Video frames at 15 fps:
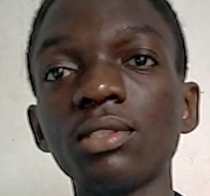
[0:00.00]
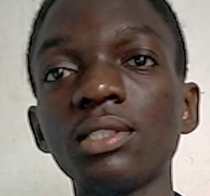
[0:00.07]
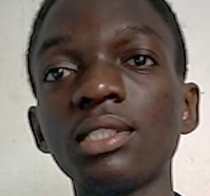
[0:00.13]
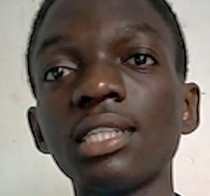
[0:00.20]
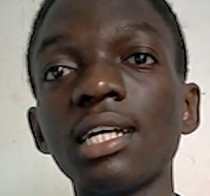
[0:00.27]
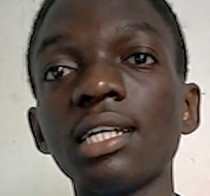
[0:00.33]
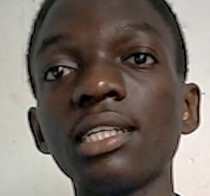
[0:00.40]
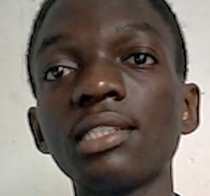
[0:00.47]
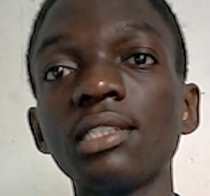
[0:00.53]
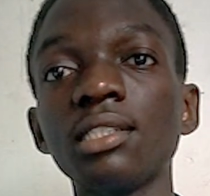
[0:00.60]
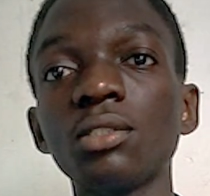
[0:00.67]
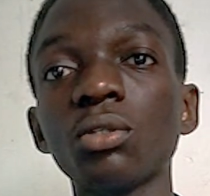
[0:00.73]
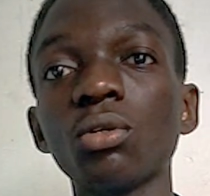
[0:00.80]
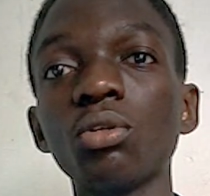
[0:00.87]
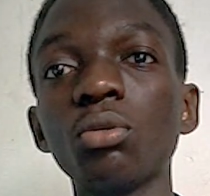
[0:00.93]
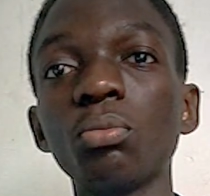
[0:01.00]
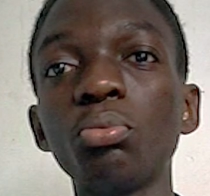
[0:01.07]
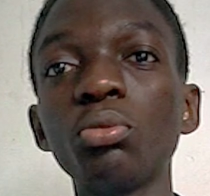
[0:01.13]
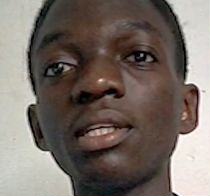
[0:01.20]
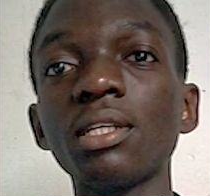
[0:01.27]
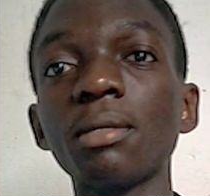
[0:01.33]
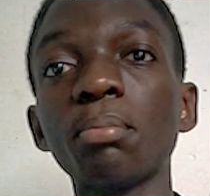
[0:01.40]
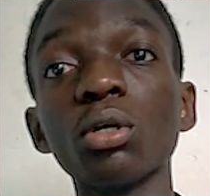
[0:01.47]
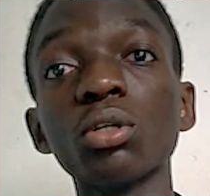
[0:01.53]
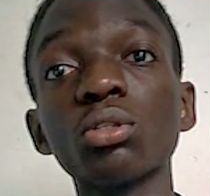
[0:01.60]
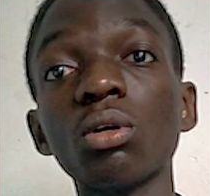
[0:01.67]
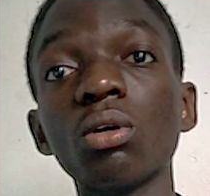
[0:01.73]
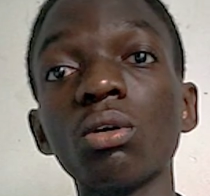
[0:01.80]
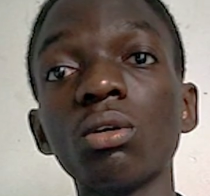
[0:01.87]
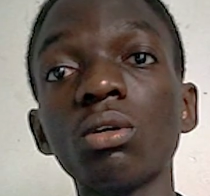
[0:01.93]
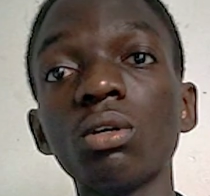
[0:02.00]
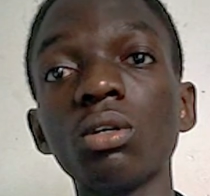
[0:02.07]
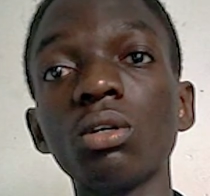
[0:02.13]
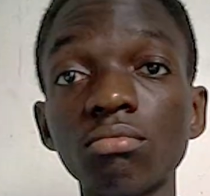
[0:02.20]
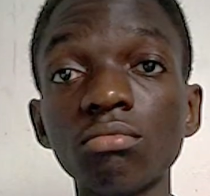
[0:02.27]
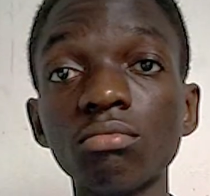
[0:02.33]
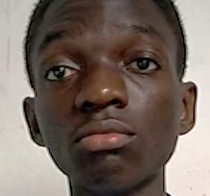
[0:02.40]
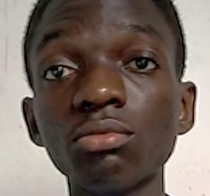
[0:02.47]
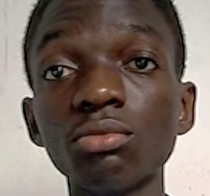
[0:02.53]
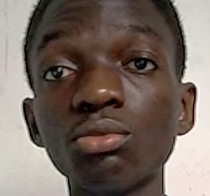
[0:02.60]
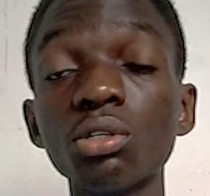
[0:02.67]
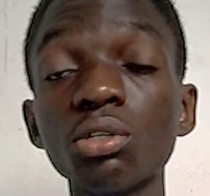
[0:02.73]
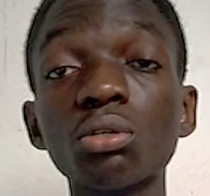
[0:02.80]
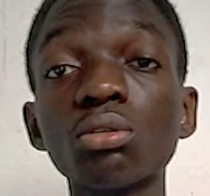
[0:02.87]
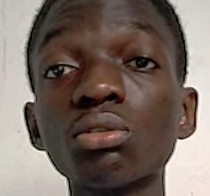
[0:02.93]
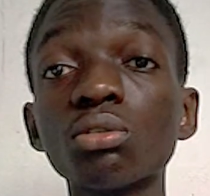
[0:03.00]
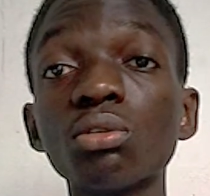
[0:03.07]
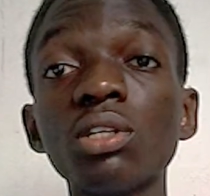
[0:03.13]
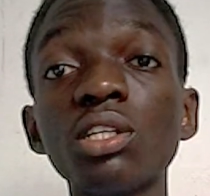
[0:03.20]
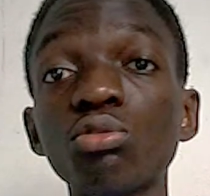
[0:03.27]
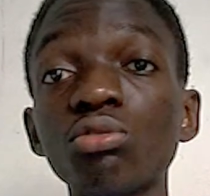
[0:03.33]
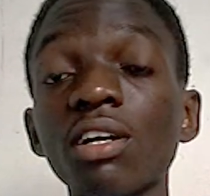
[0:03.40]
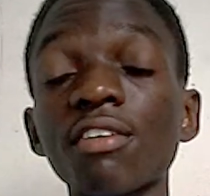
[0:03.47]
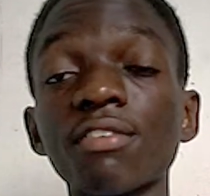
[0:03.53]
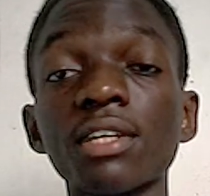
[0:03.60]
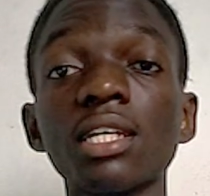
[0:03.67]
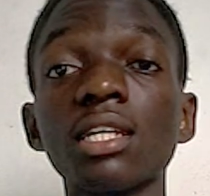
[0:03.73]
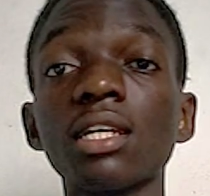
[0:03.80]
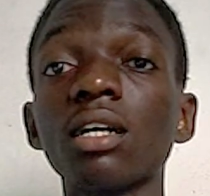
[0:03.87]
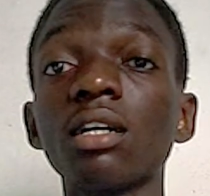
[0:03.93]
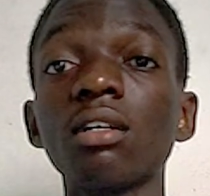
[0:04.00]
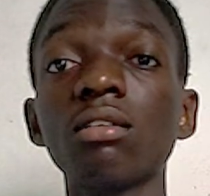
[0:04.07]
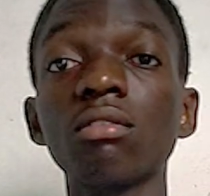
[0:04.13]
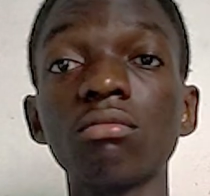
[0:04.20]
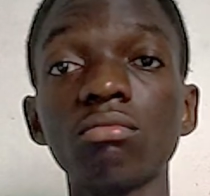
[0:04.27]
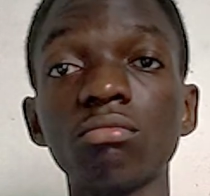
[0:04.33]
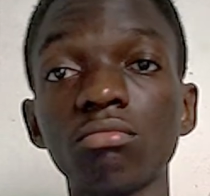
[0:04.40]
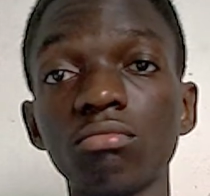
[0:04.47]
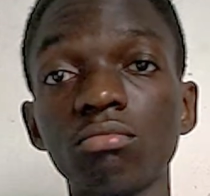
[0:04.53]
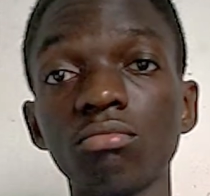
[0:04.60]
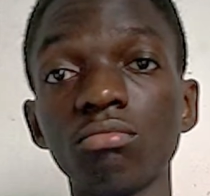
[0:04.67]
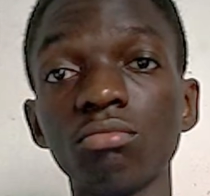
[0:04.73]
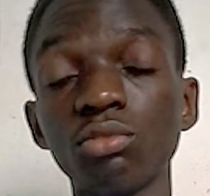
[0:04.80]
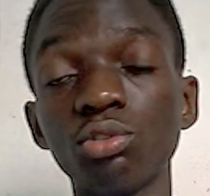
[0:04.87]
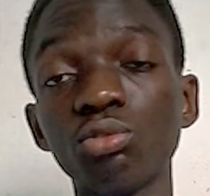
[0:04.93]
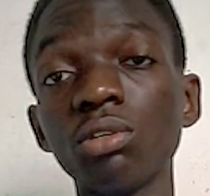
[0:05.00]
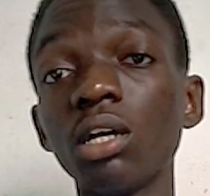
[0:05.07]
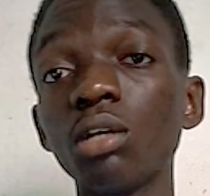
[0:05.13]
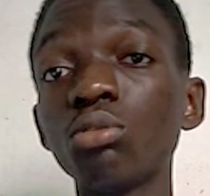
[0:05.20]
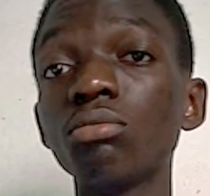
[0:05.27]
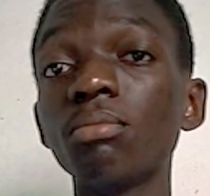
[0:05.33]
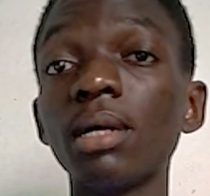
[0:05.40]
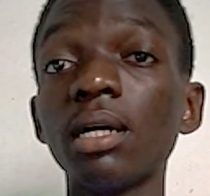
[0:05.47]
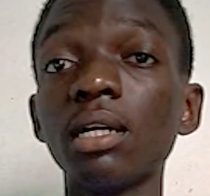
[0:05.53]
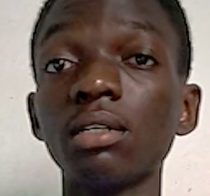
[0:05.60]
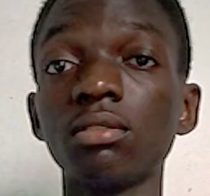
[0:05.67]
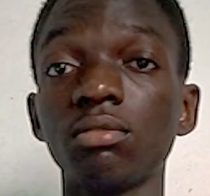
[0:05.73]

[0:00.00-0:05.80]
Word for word: Ça, c'est sont le plus important. Tu es congolais, tu es africain. Tu es un humain.